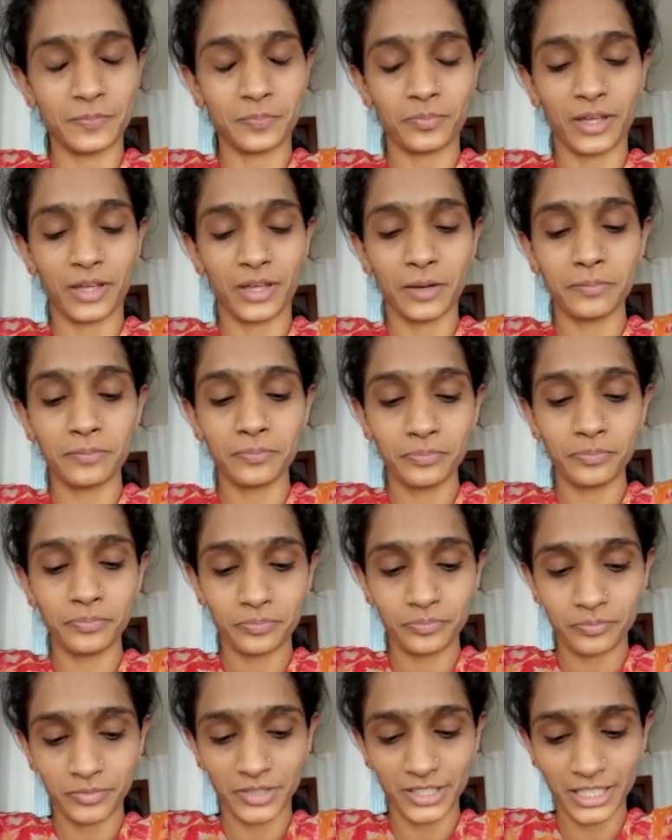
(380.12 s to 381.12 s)
मैम
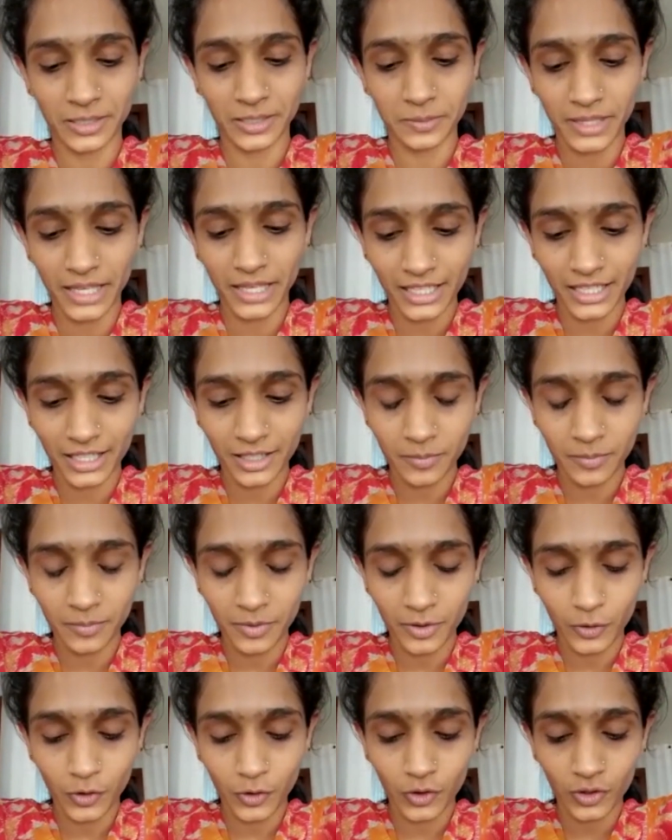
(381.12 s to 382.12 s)
मतलब ये कि मेरे
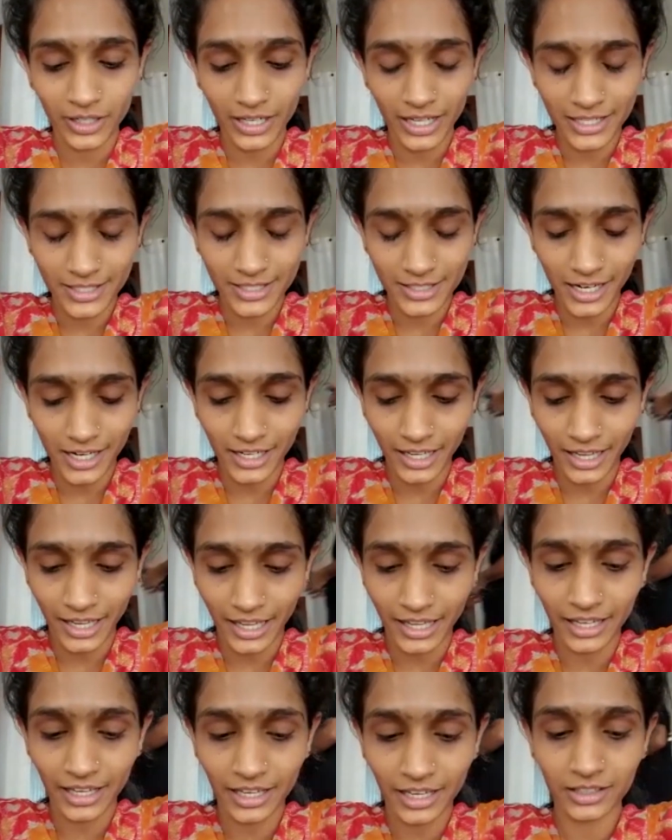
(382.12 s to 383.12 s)
को डांस स्टाइल है
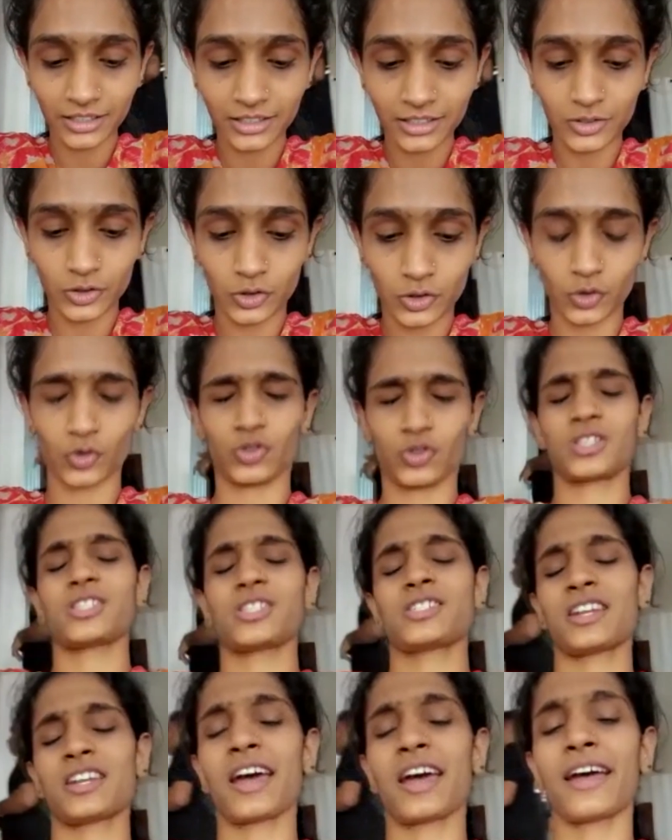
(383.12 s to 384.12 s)
एक जो
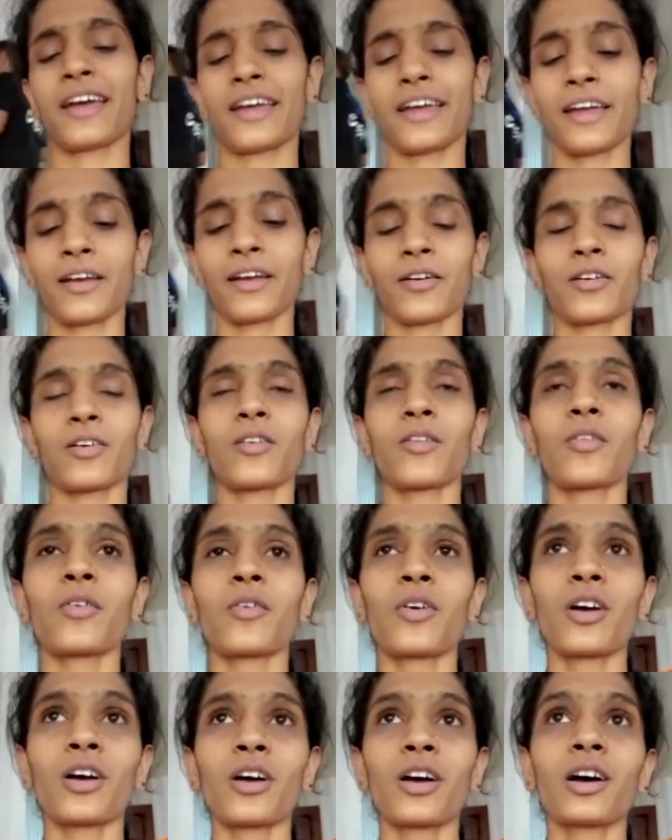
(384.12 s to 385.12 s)
सीखना है
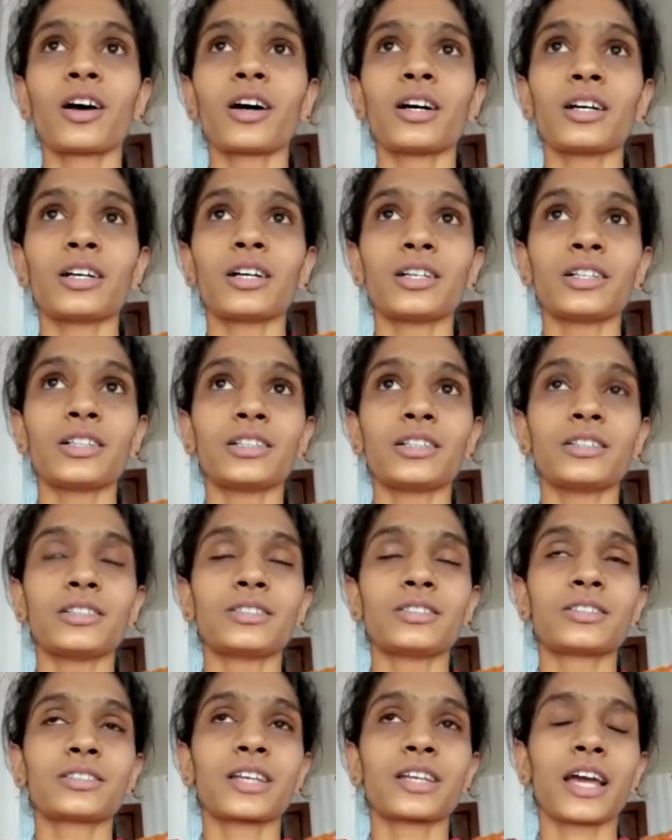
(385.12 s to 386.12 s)
आ,
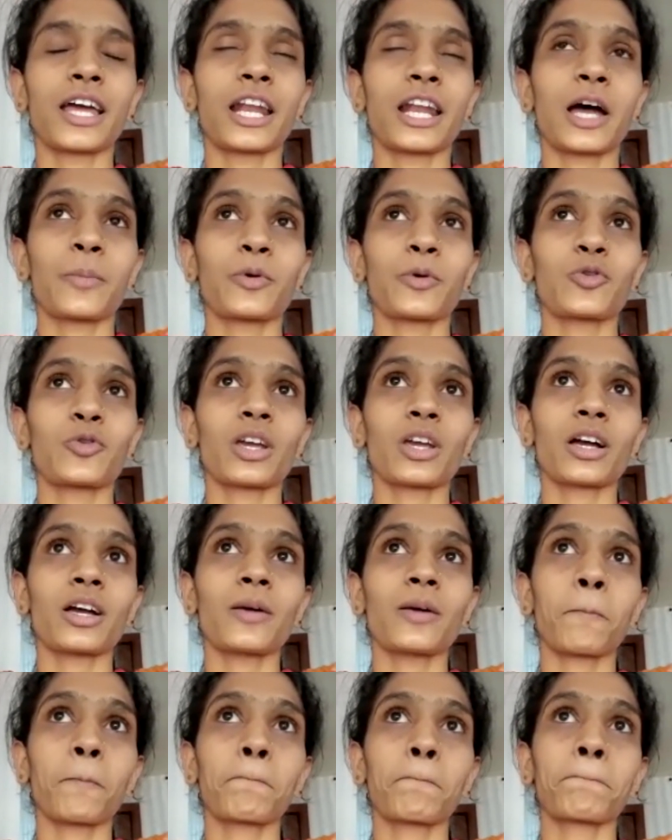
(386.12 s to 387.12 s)
क्या नाम है उसका
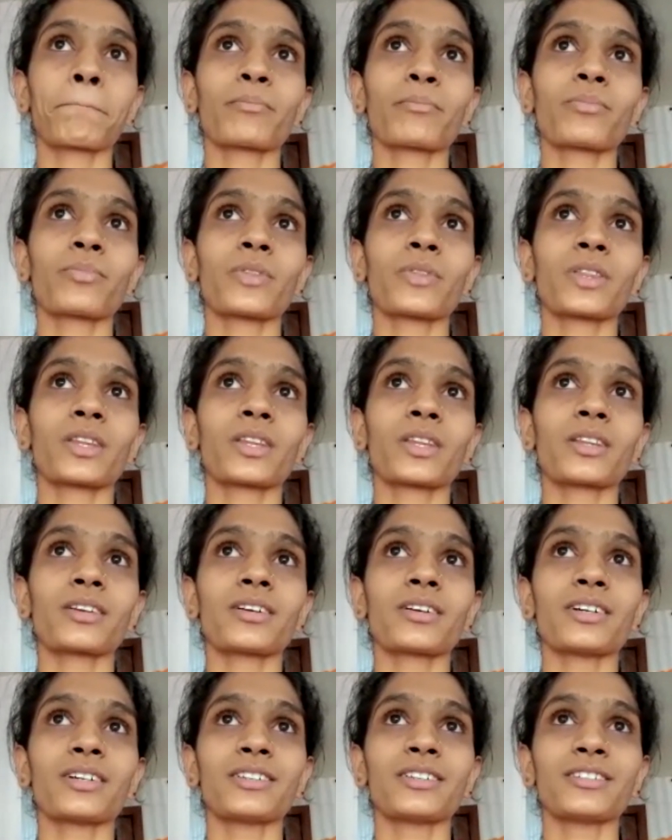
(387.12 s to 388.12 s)

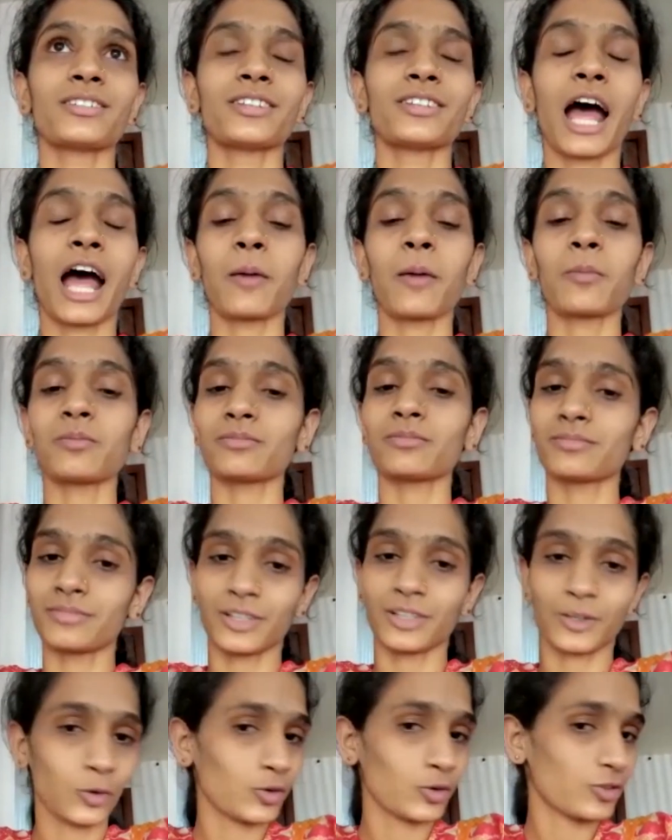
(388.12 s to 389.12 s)
नाम मेरे
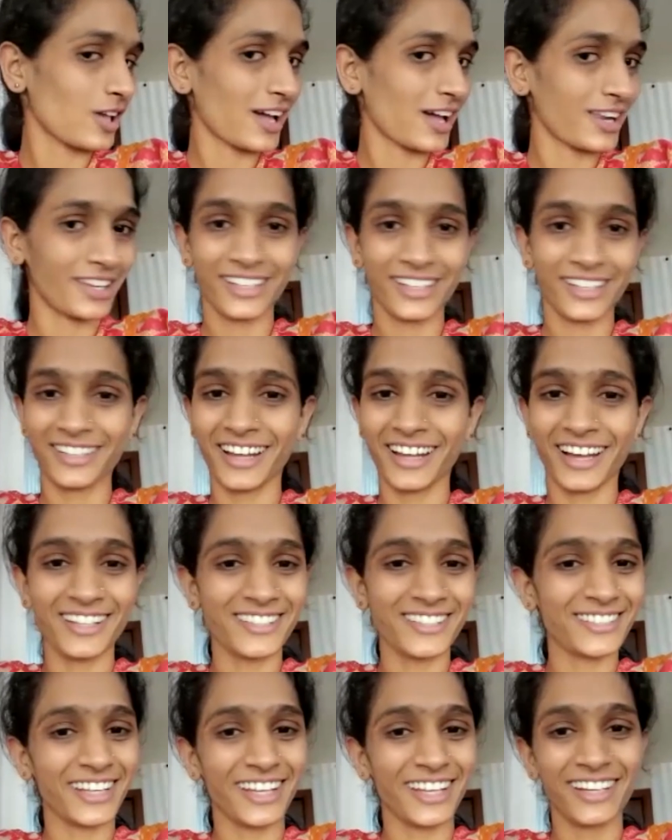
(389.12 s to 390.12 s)
को सारे
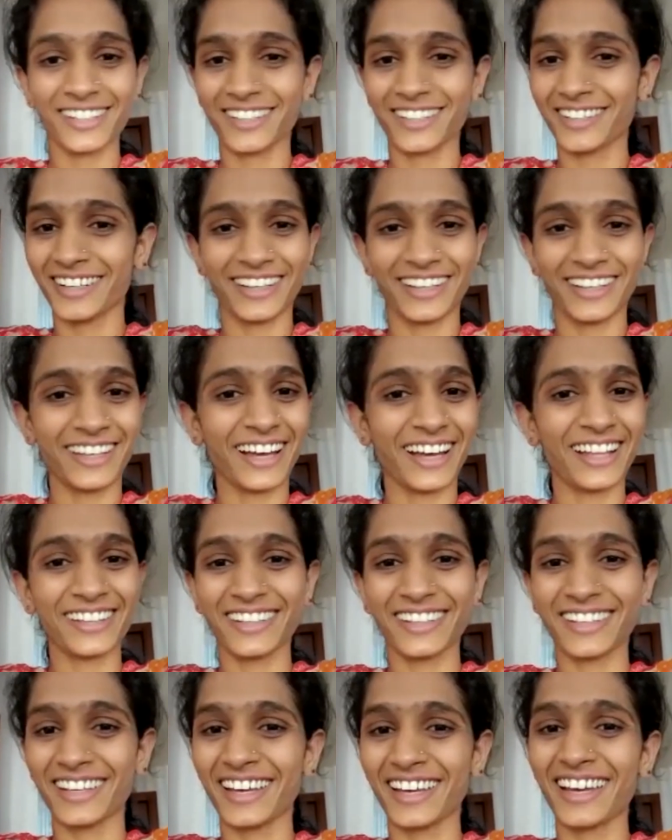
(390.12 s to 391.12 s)
डांस स्टाइल के नहीं
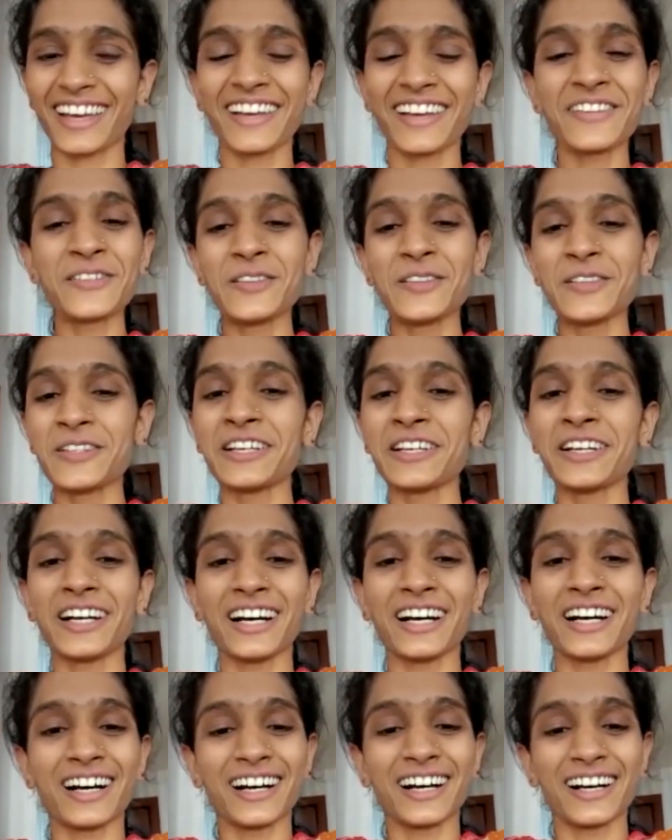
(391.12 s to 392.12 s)
आते
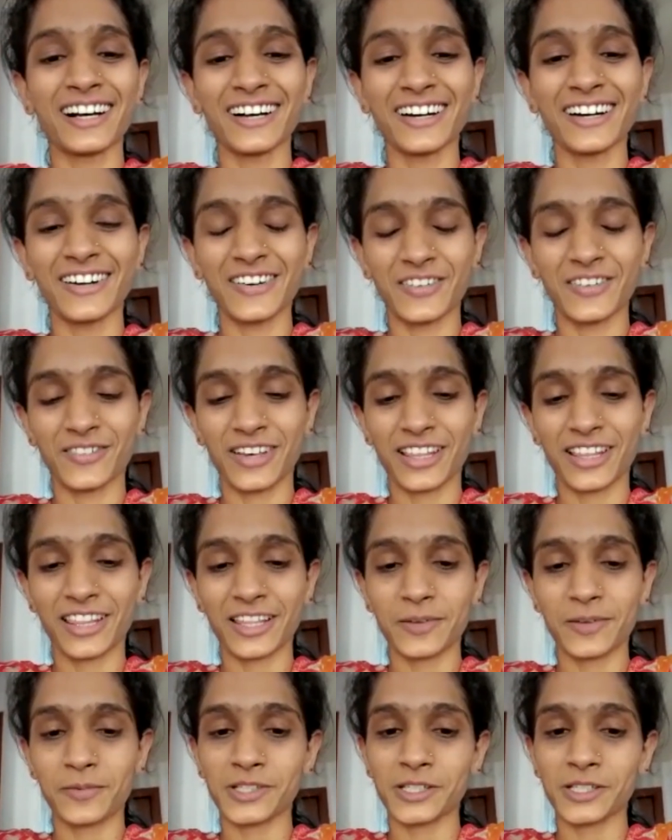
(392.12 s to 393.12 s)
हैं
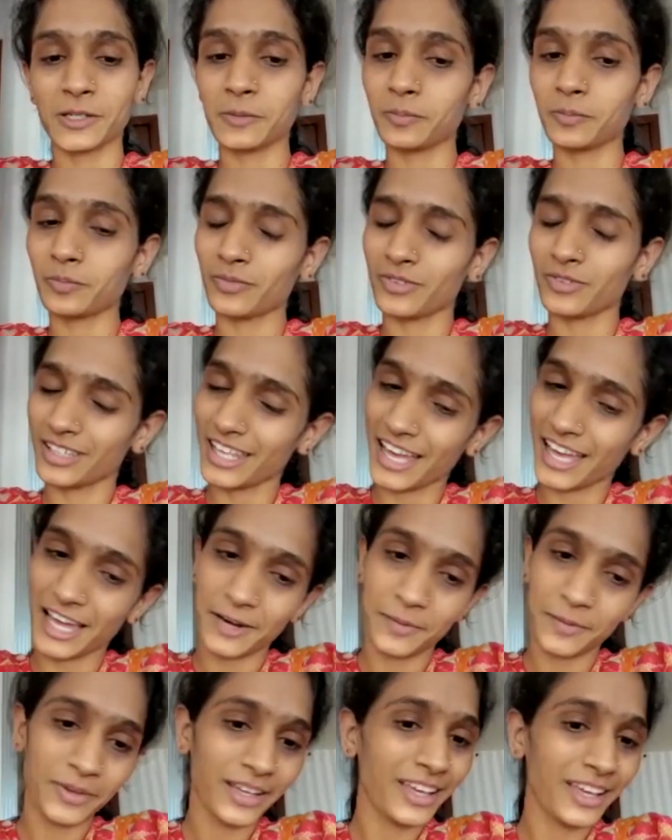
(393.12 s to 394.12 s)
वैसे मतलब
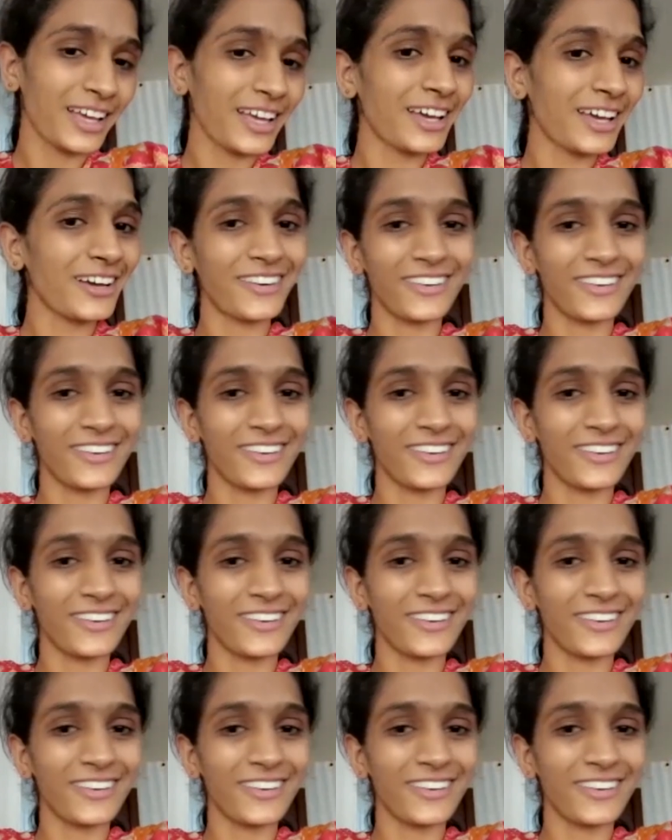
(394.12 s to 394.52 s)
ध्यान में है